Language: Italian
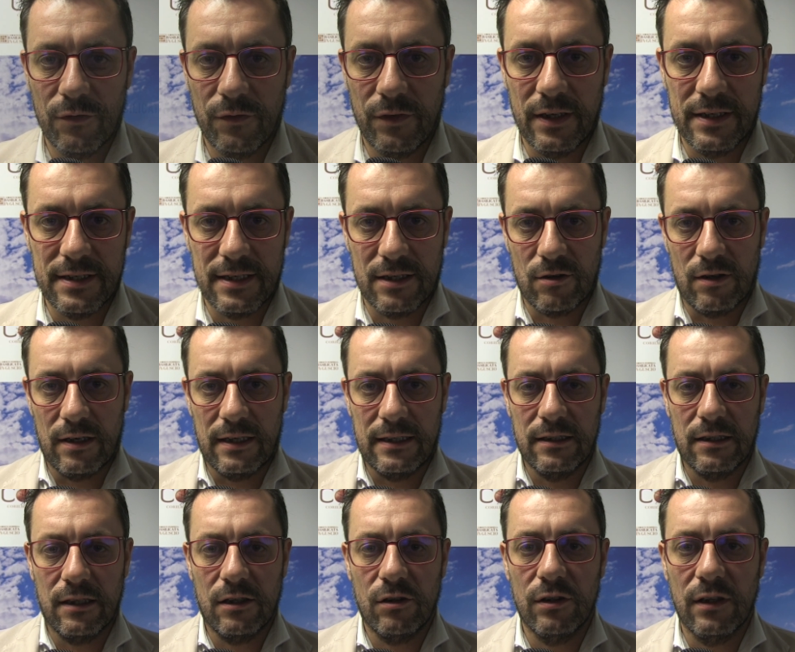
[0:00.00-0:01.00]
è finanziato
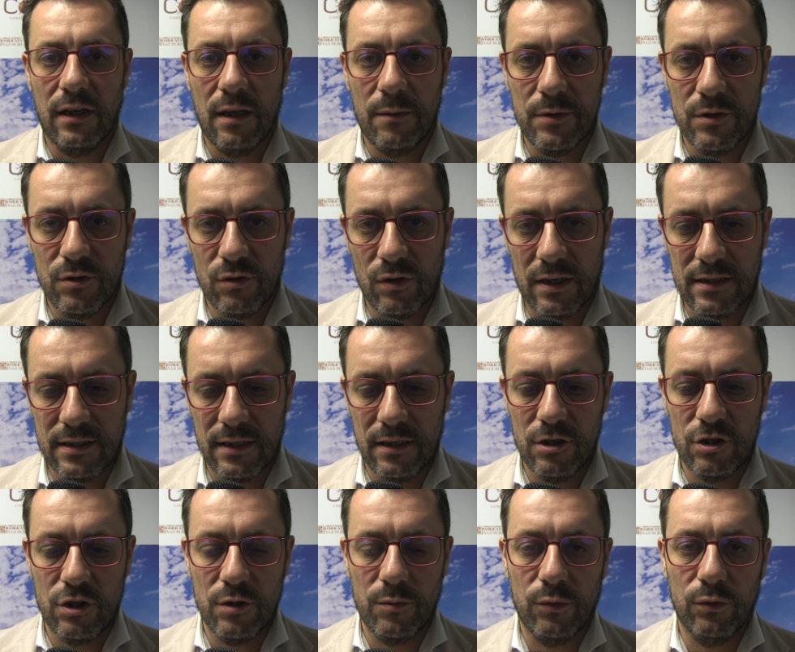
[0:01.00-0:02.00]
all'interno della misura
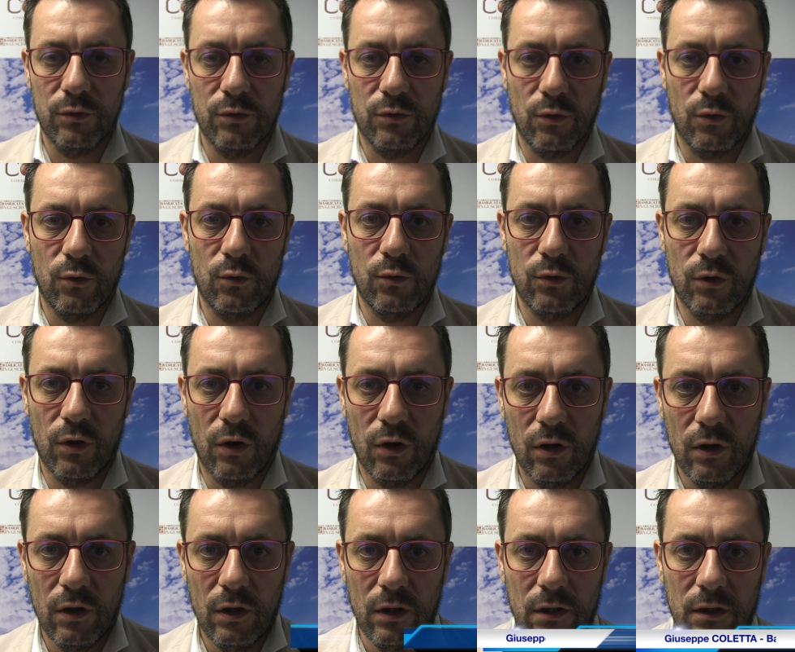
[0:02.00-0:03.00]
16.1
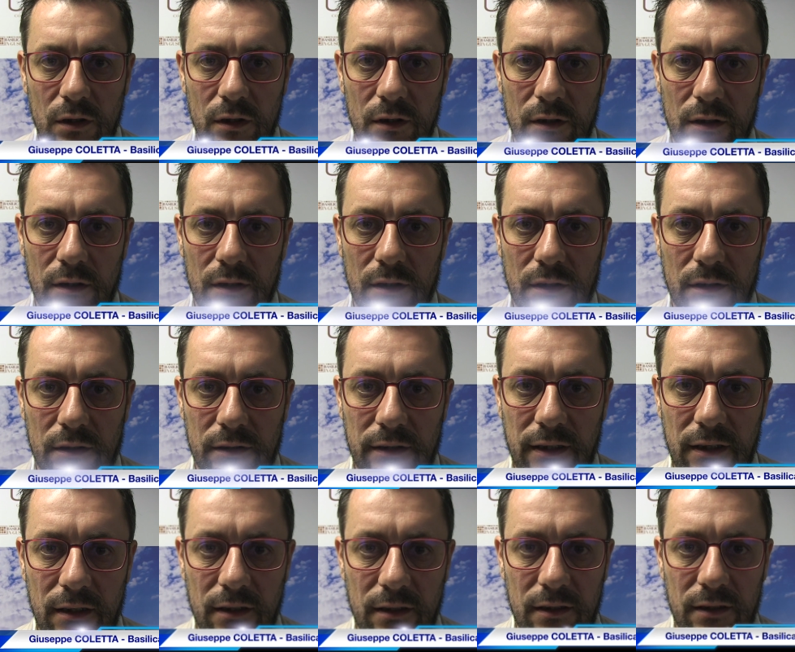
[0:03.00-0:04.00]
eh,
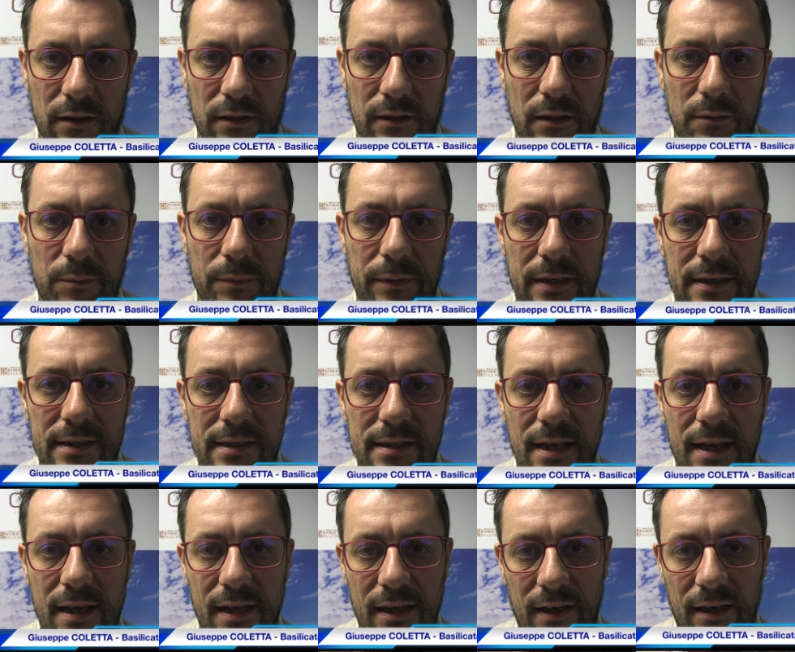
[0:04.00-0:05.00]
del, del,
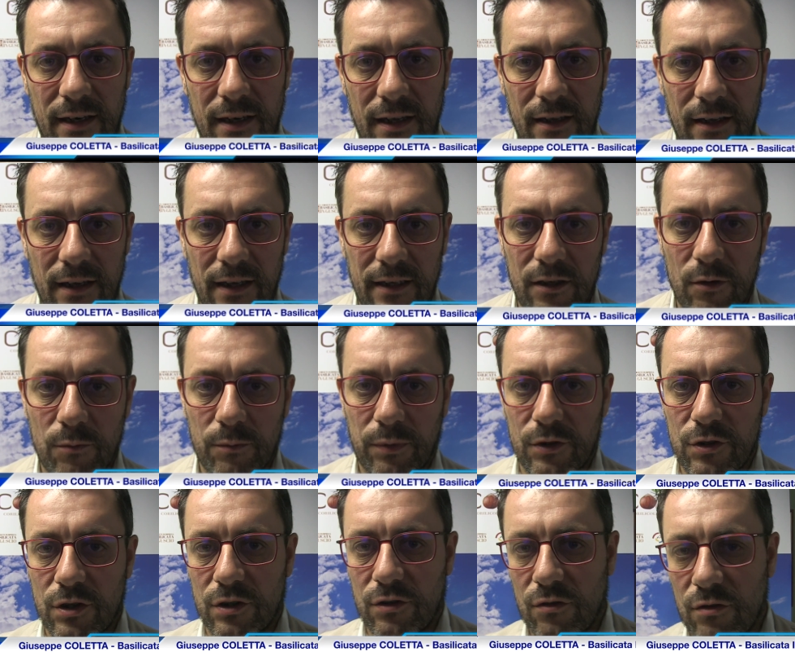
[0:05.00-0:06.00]
PSR ed è un
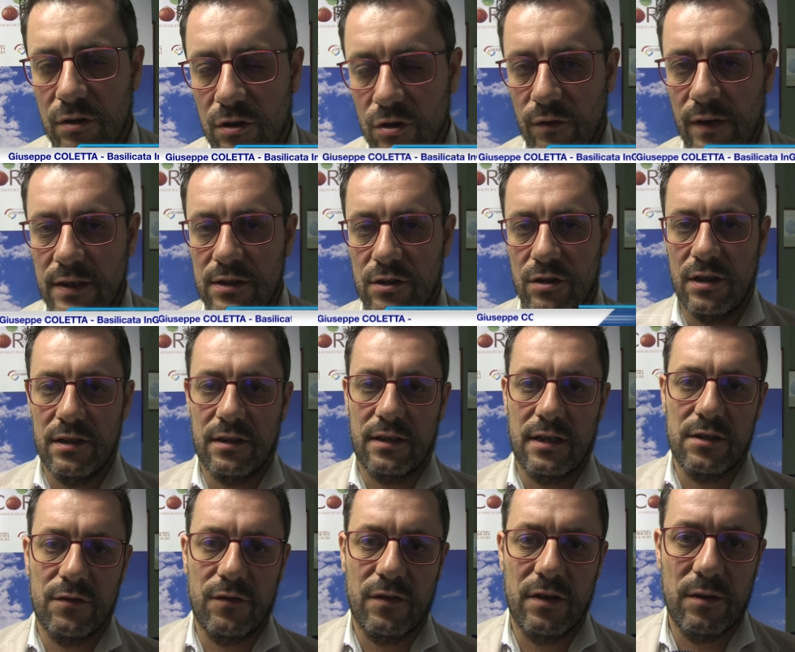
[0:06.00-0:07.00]
progetto di innovazione e
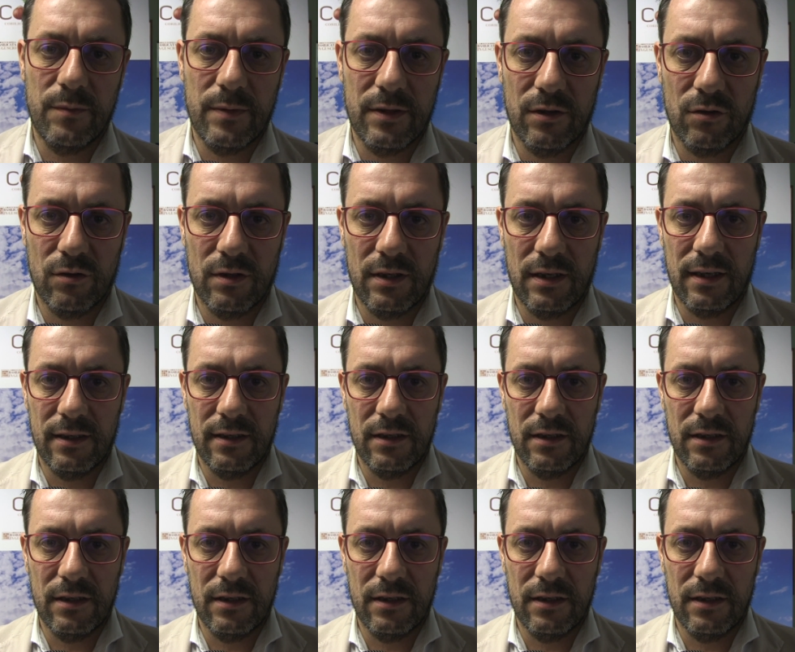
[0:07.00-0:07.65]
trasferimento della